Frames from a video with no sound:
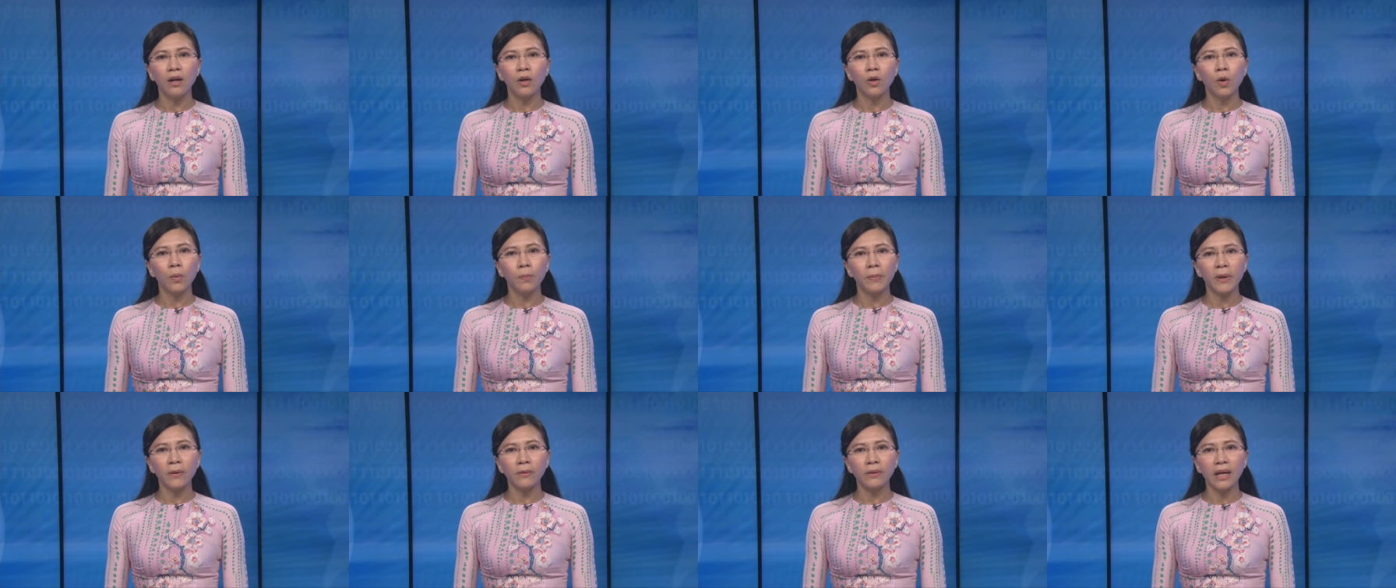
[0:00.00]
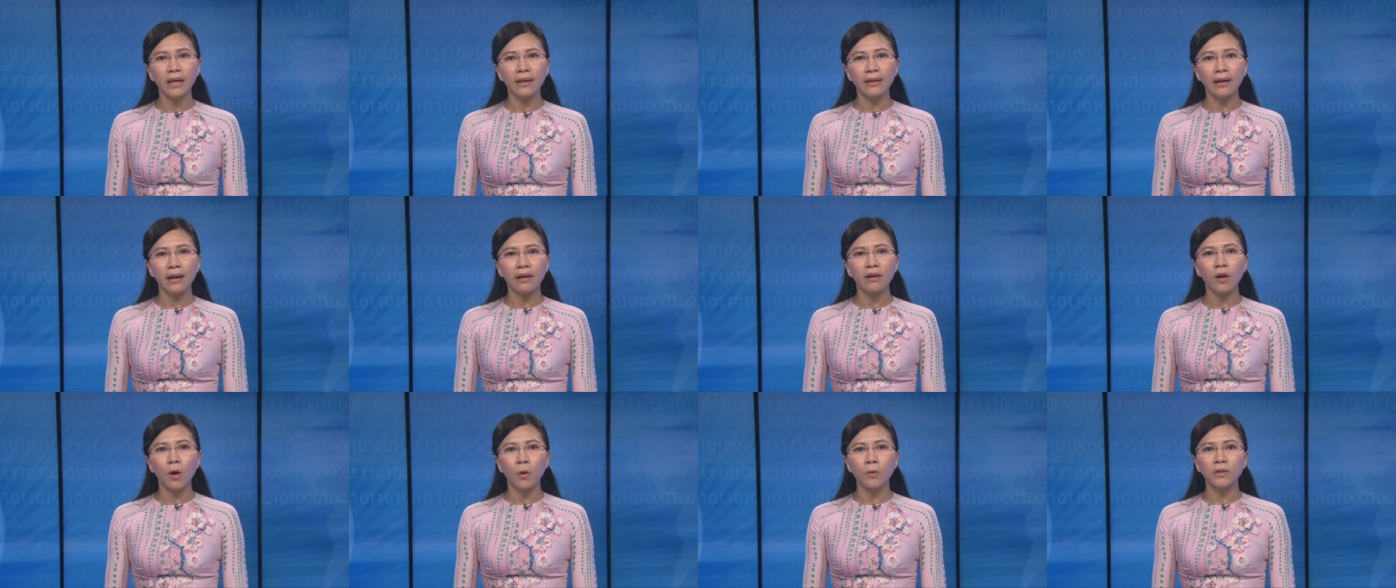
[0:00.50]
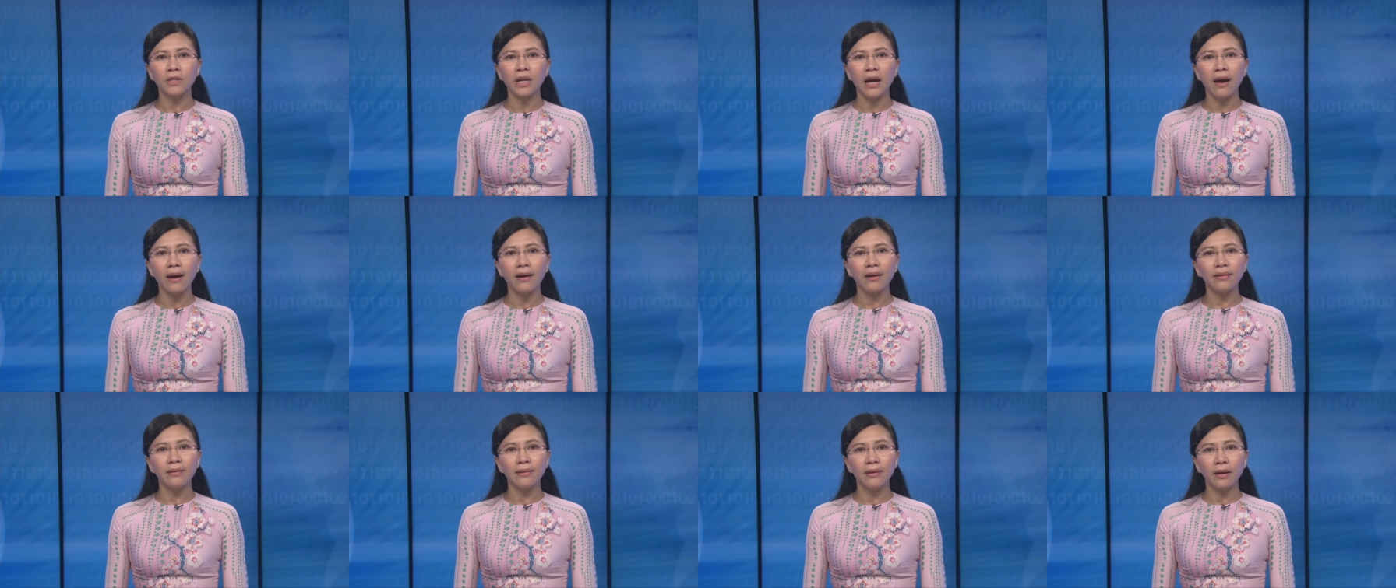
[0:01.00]
Cuộc biểu tình đã nổ ra
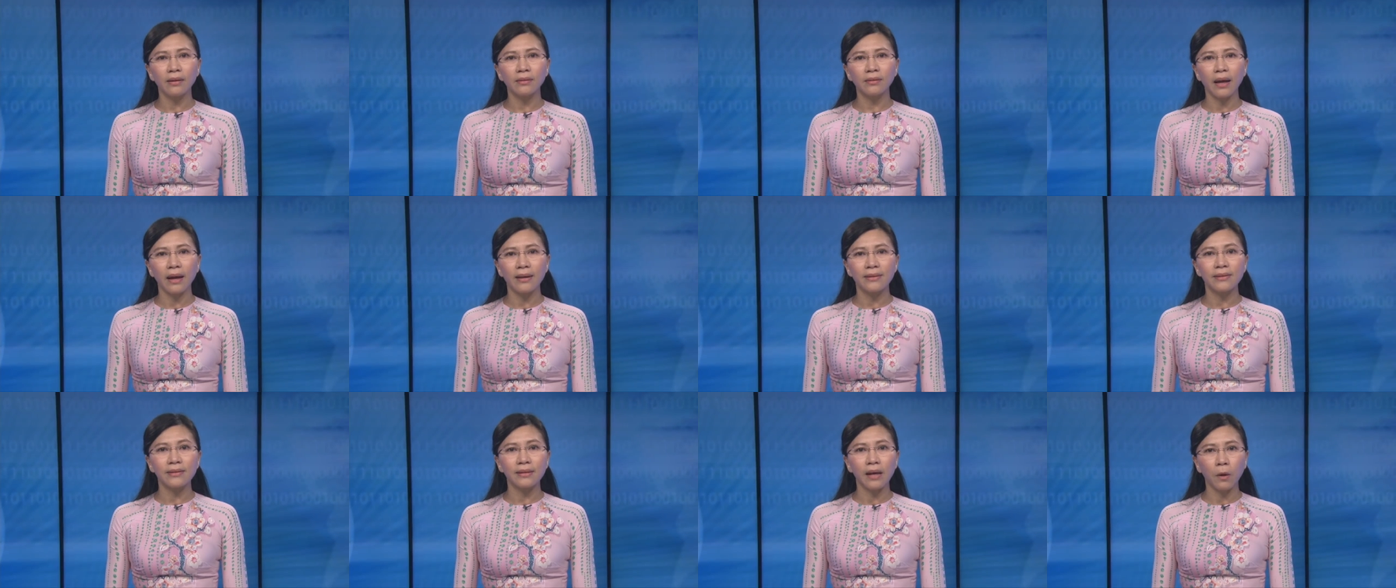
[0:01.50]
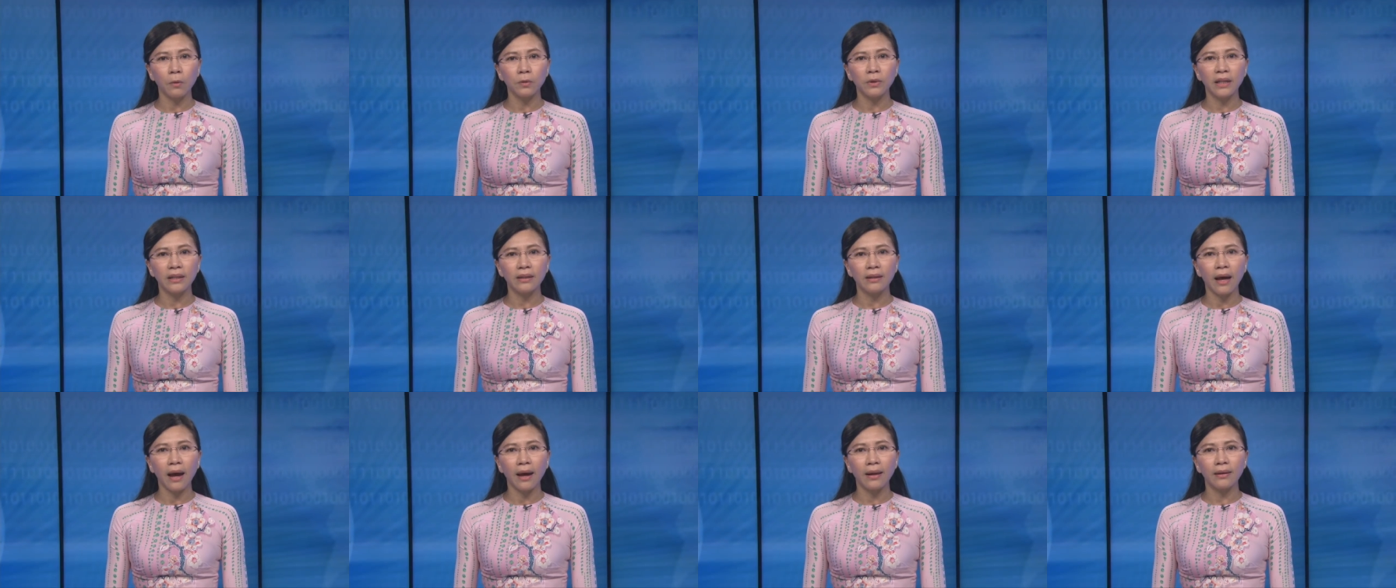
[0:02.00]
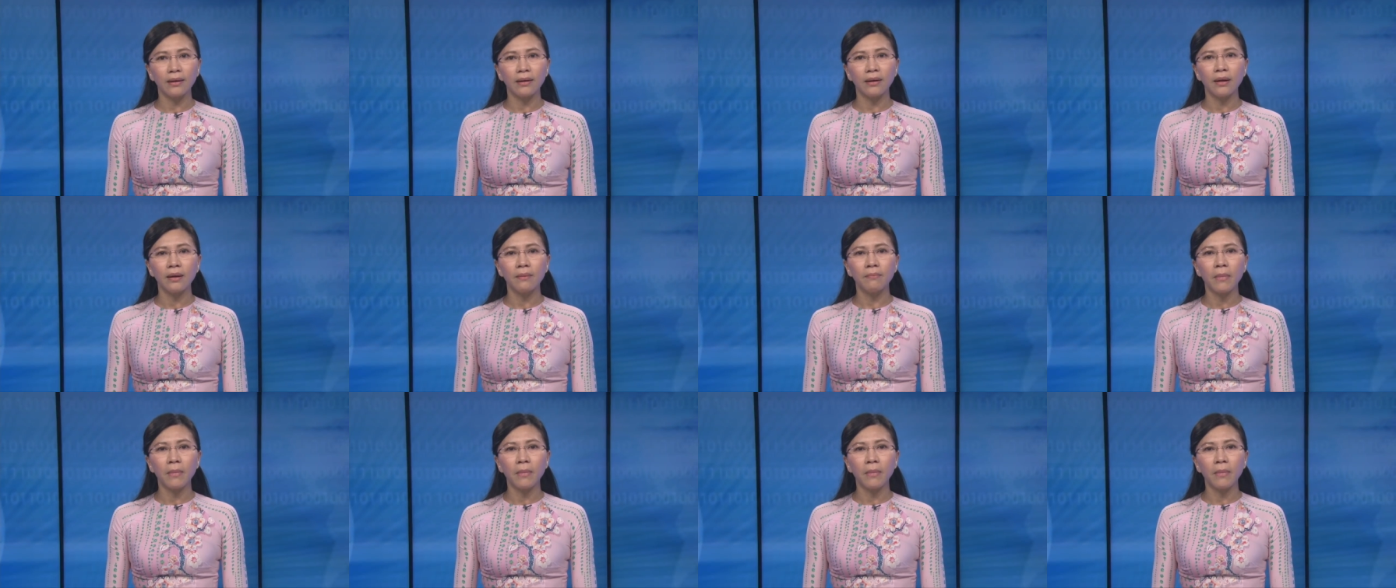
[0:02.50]
ít nhất tại 6 tỉnh thành,